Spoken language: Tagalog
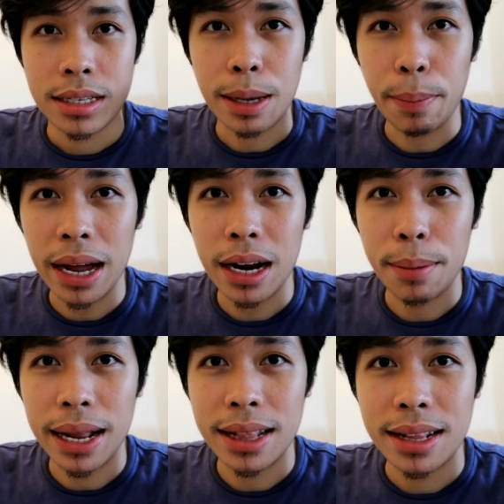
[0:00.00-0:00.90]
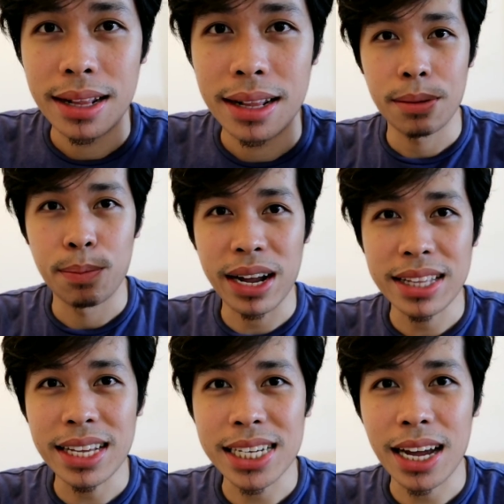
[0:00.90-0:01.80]
Sa paan naman,
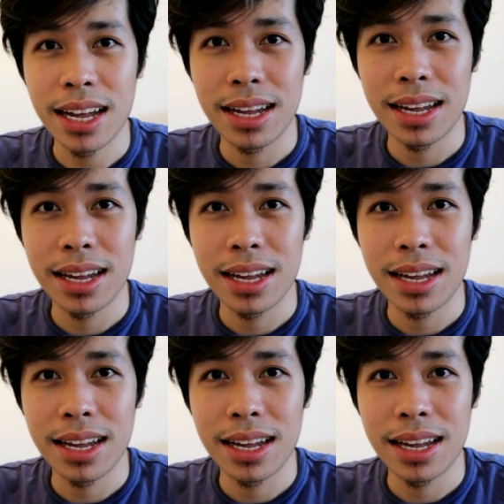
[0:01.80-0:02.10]
maganda siya.